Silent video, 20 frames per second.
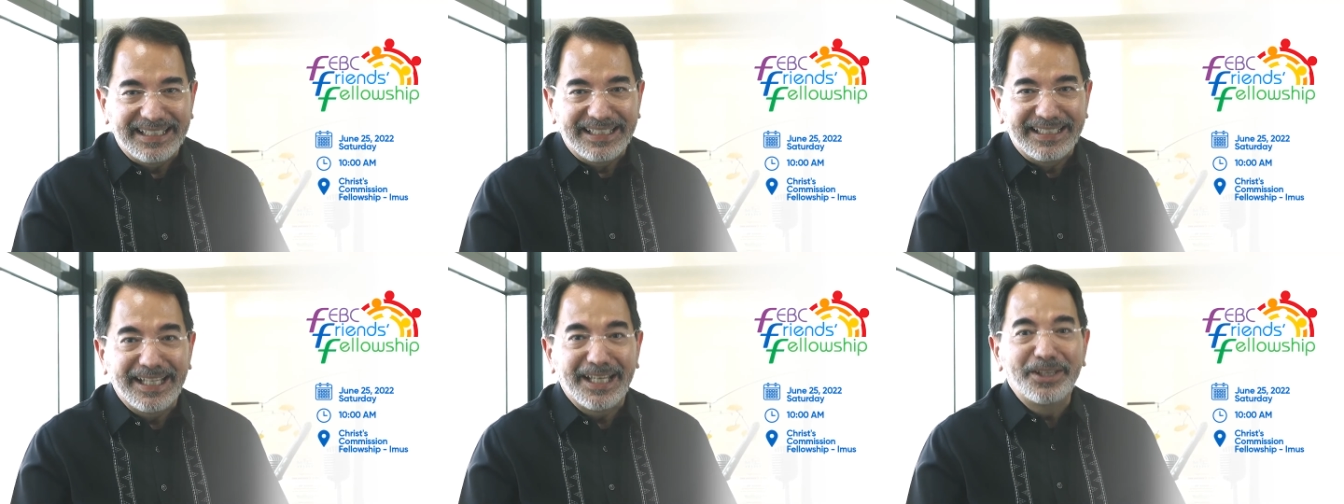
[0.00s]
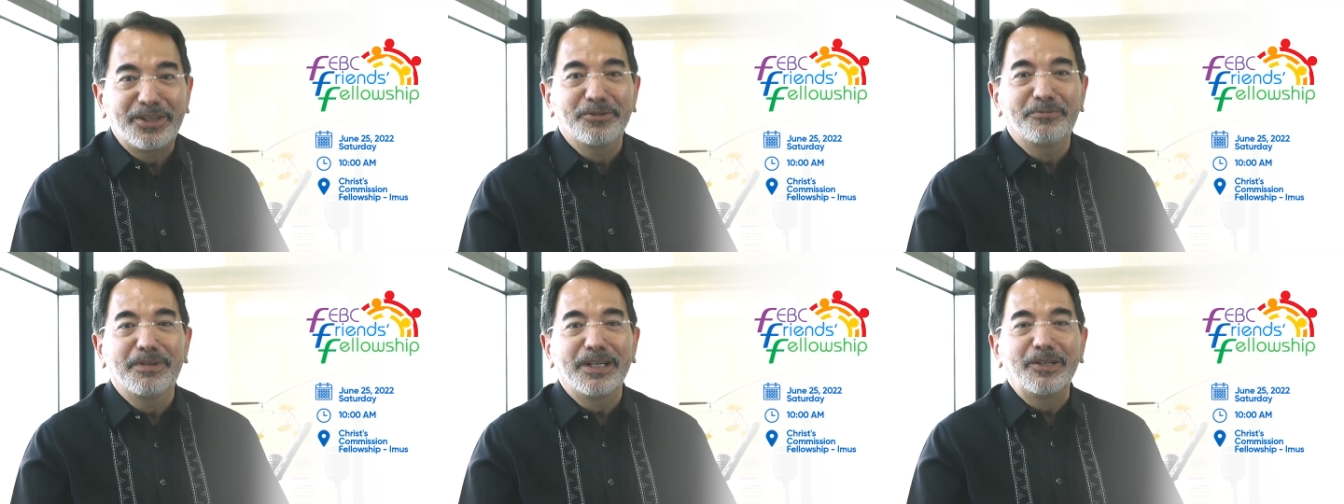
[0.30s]

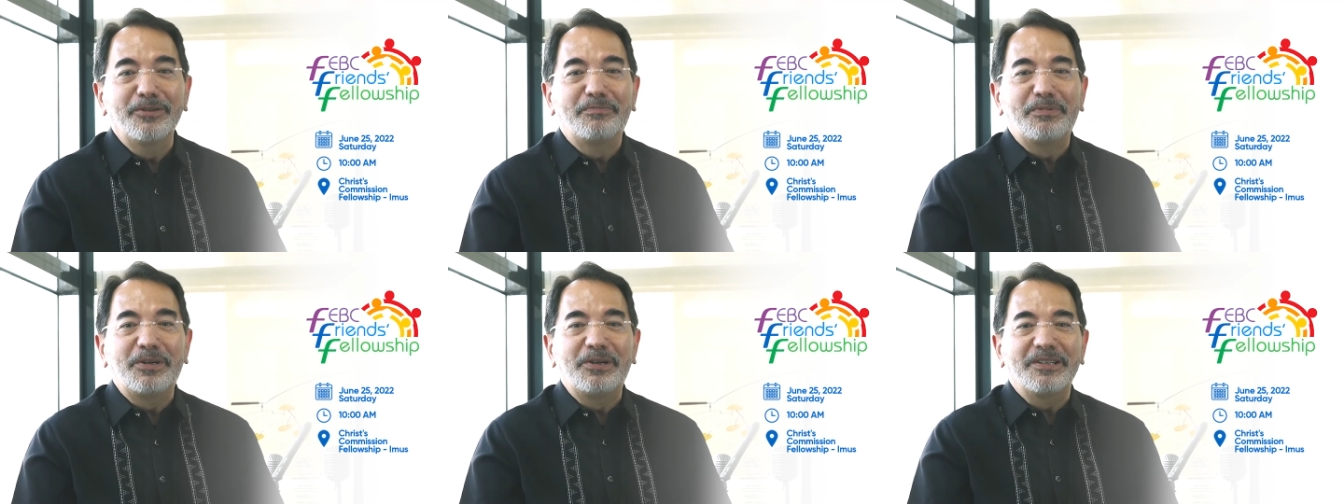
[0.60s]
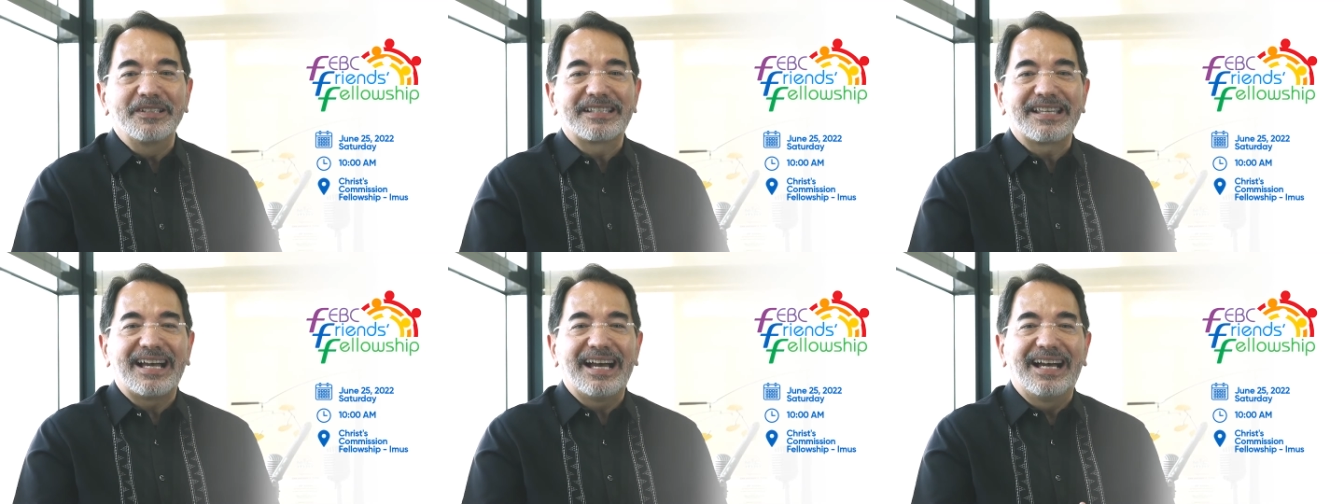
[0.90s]
na dumalo
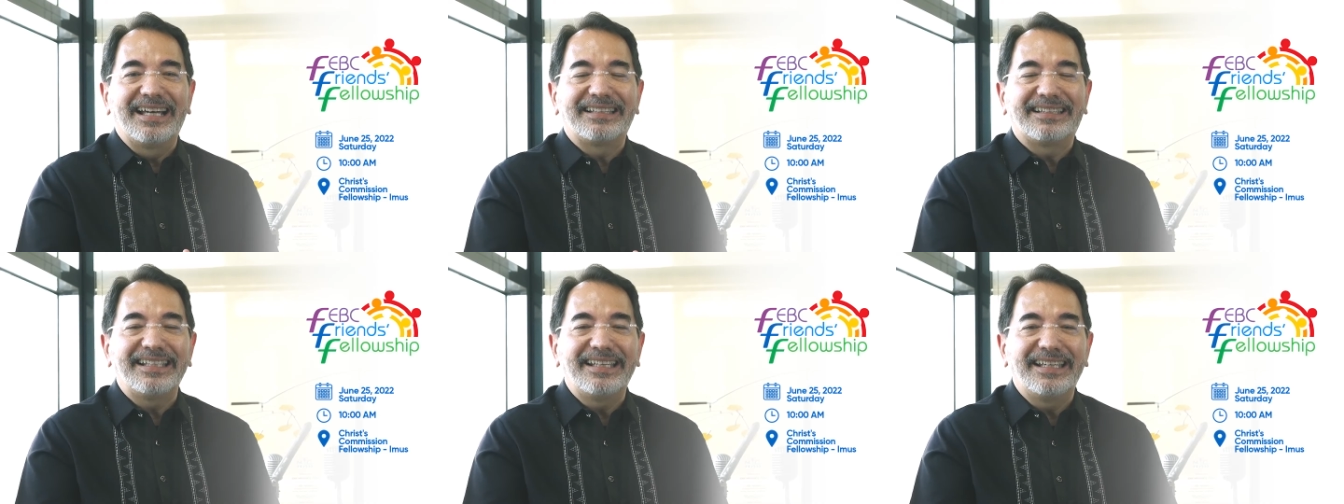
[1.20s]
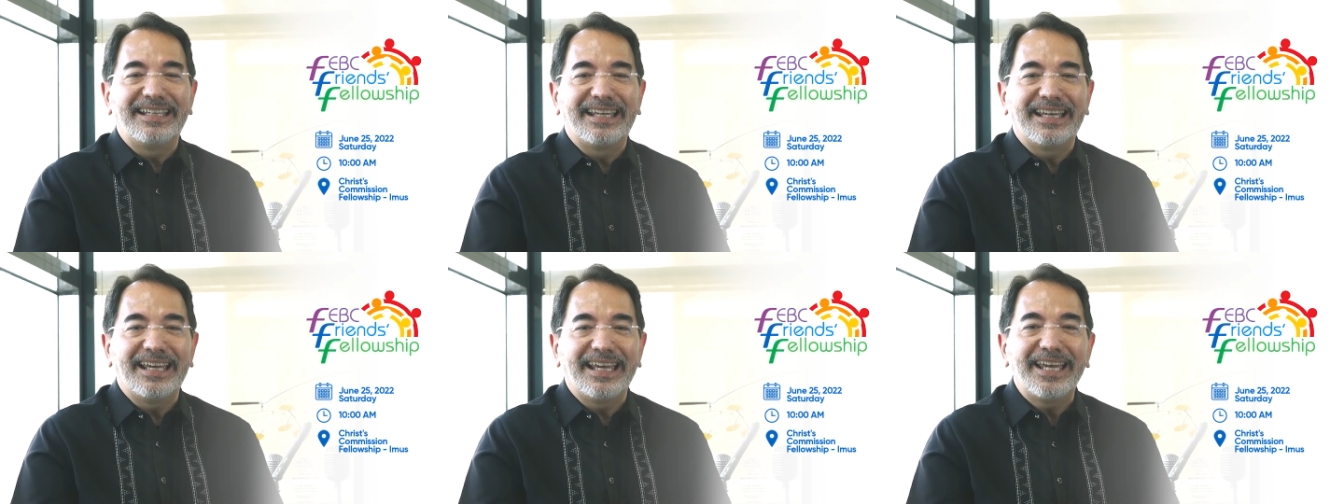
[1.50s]
po sa
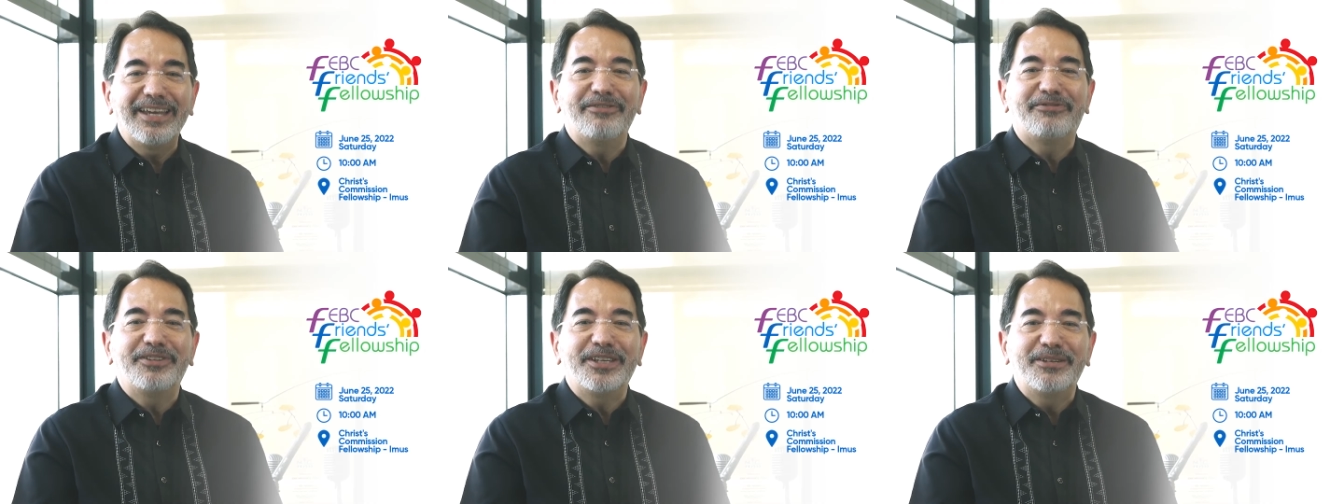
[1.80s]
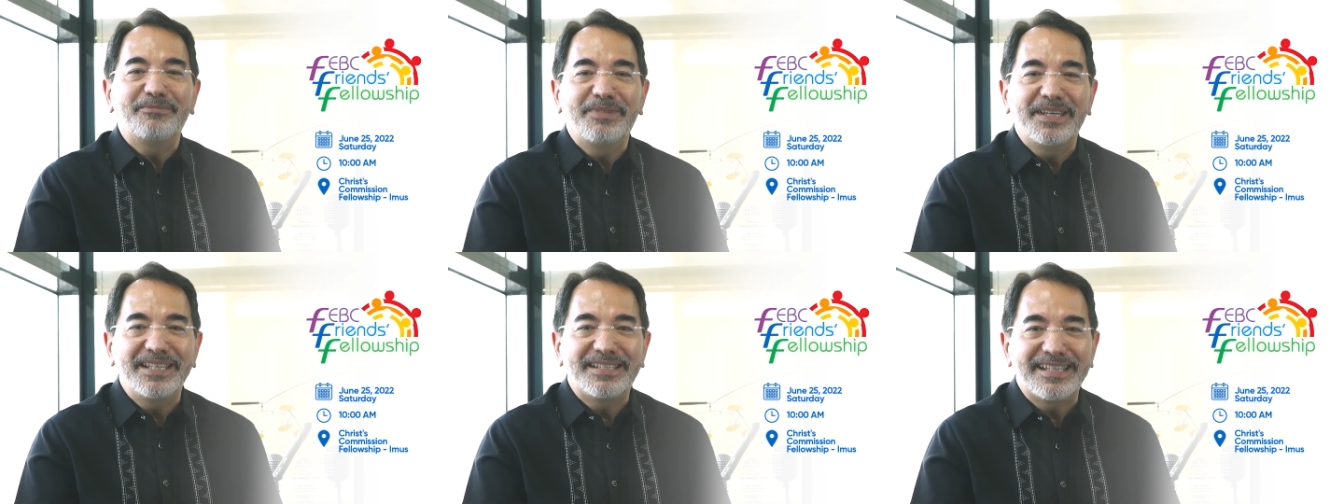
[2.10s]
ating
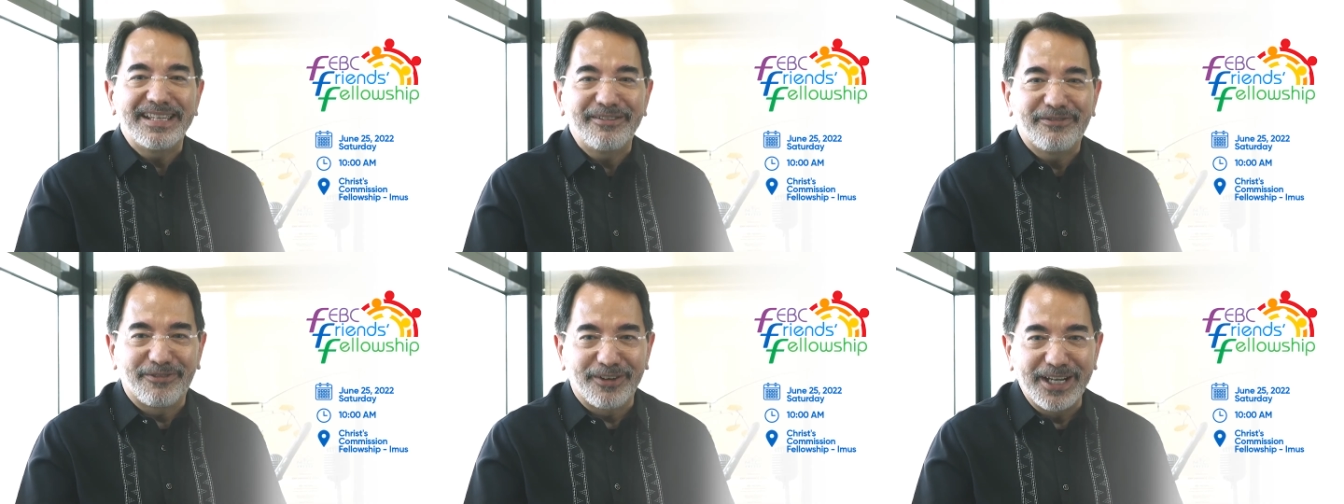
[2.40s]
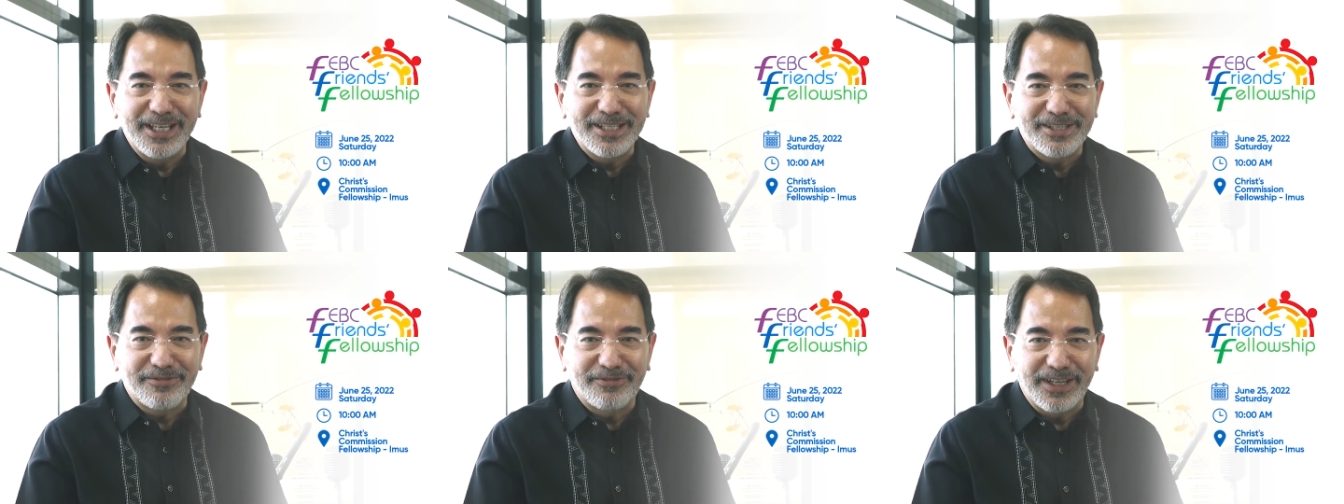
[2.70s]
FEBC
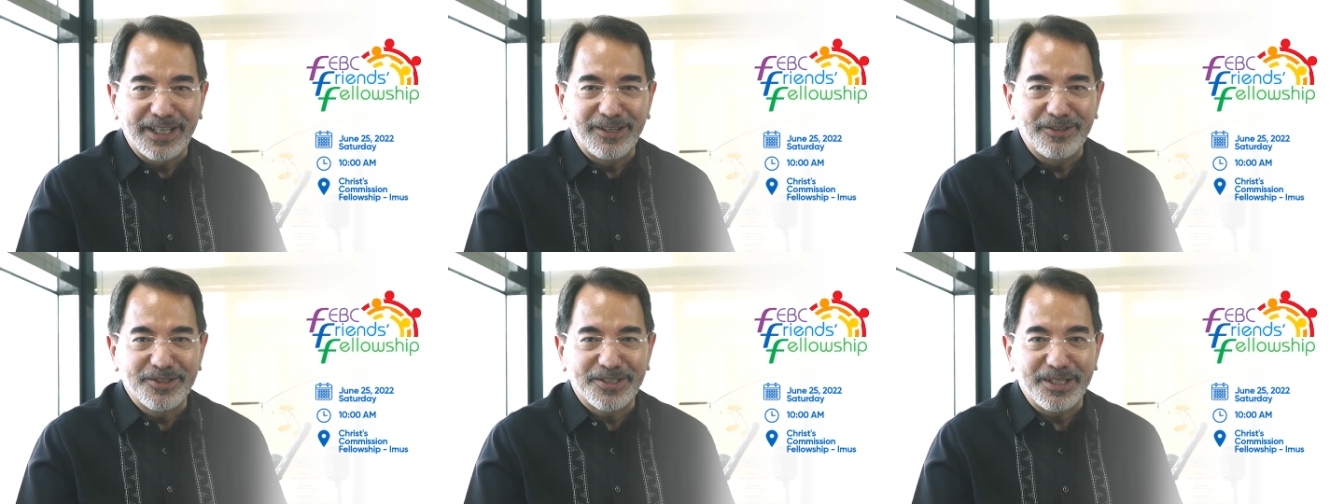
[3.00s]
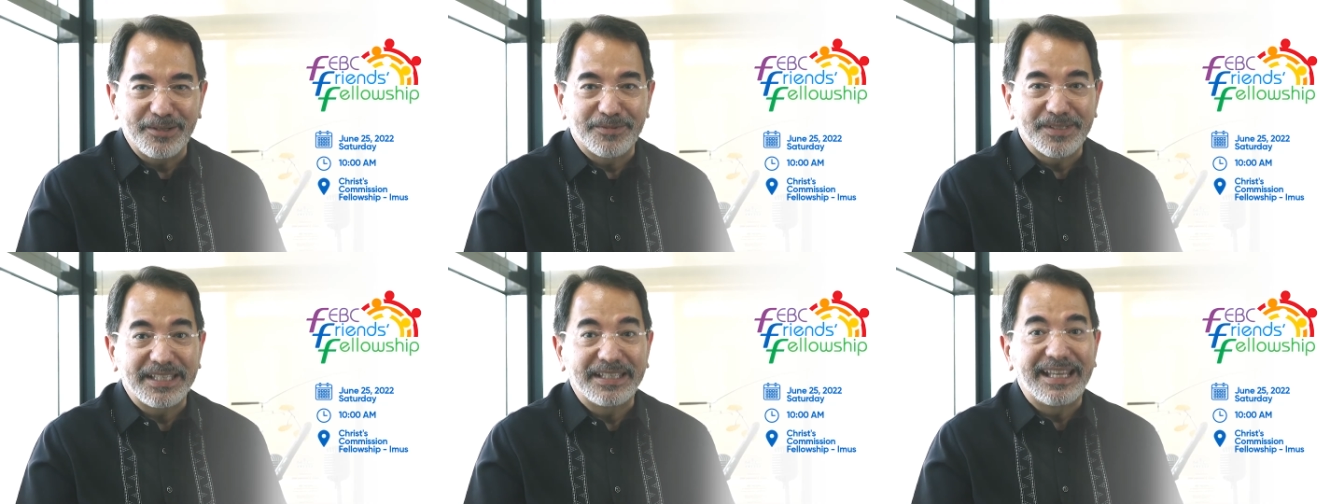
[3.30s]
Friends
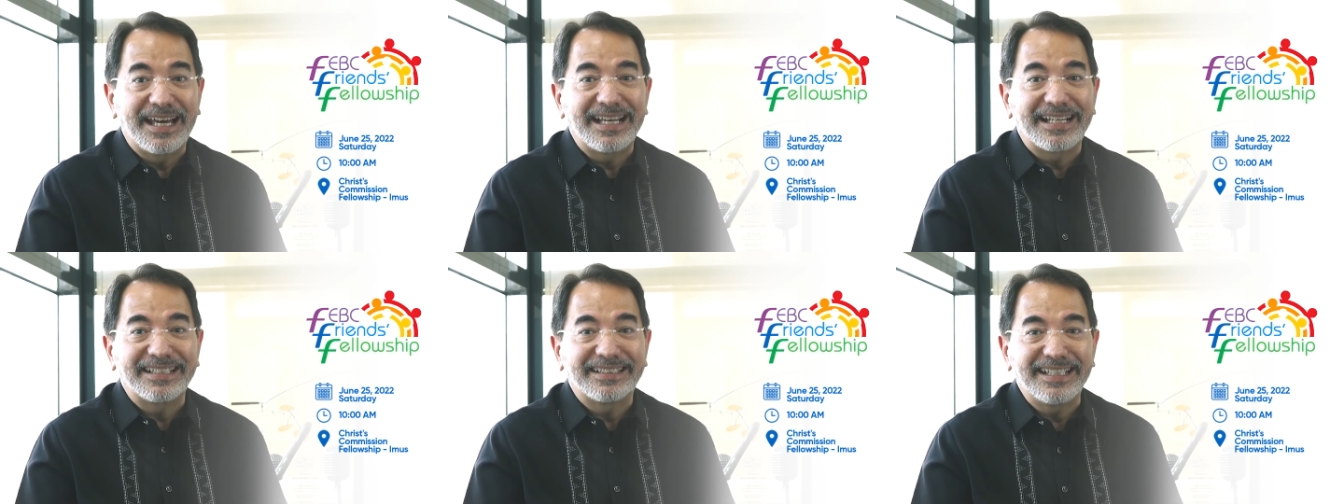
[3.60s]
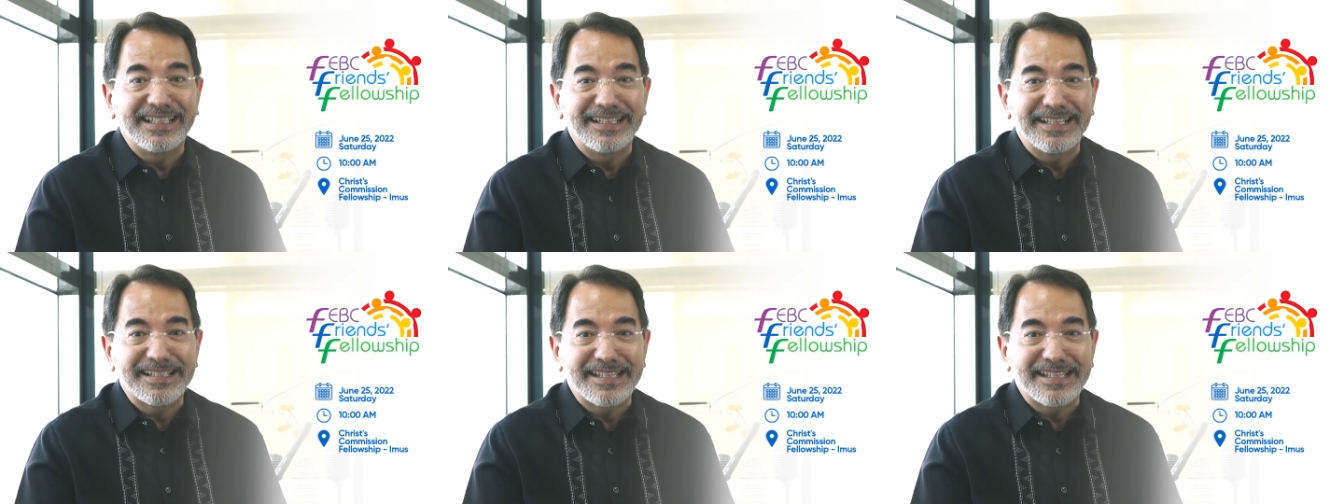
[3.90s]
Fellowship sa darating